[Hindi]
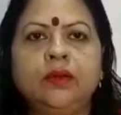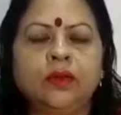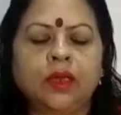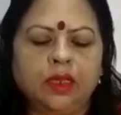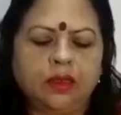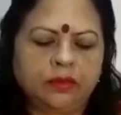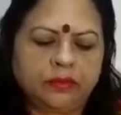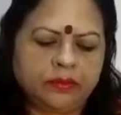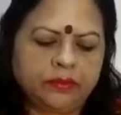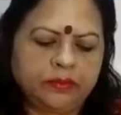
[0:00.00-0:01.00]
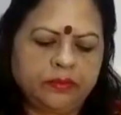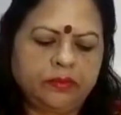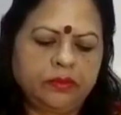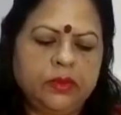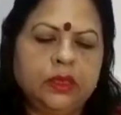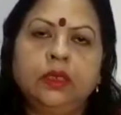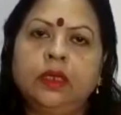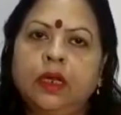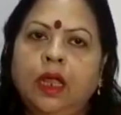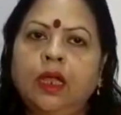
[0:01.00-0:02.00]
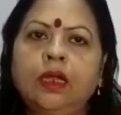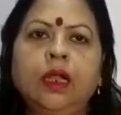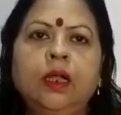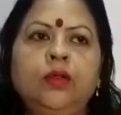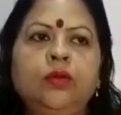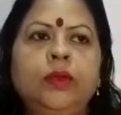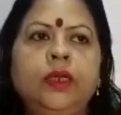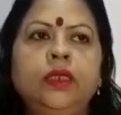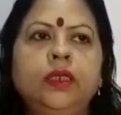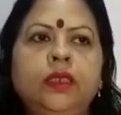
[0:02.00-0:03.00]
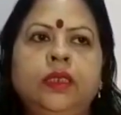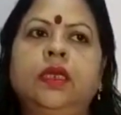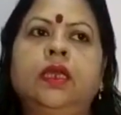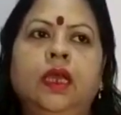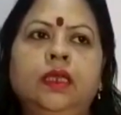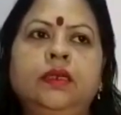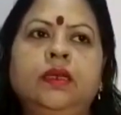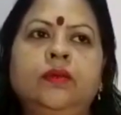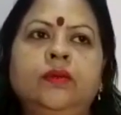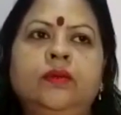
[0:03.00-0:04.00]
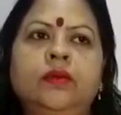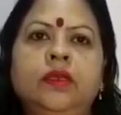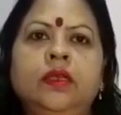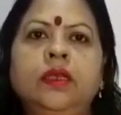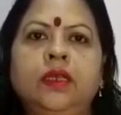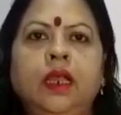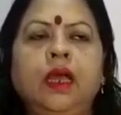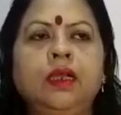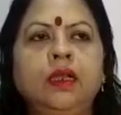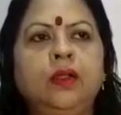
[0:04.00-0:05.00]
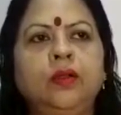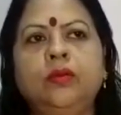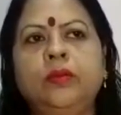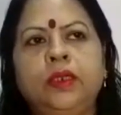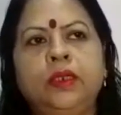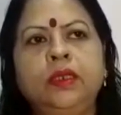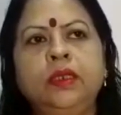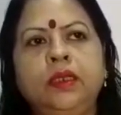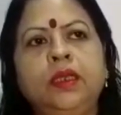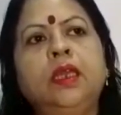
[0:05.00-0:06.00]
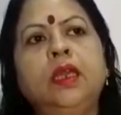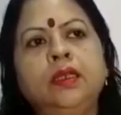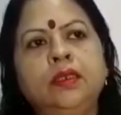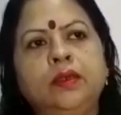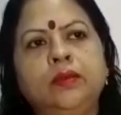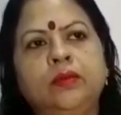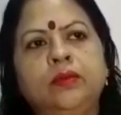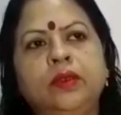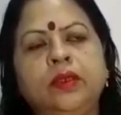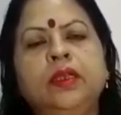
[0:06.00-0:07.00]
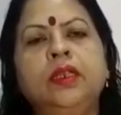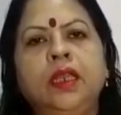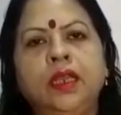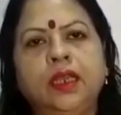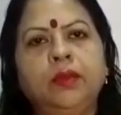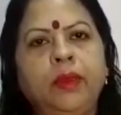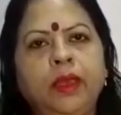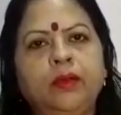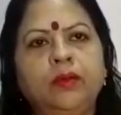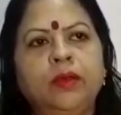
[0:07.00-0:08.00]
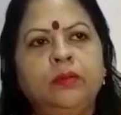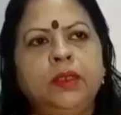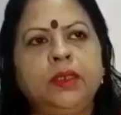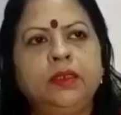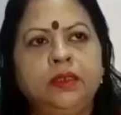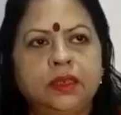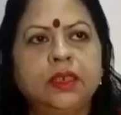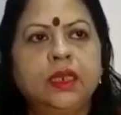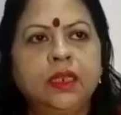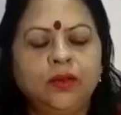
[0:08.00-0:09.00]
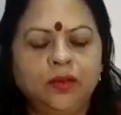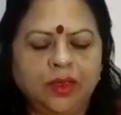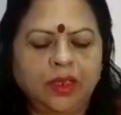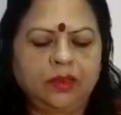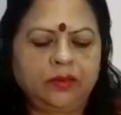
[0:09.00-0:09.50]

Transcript: हो क्या राह कांटों भरी ये क्या जानो राह कांटों भरी ये क्या जानो नंगे पैरों कभी चले हो क्या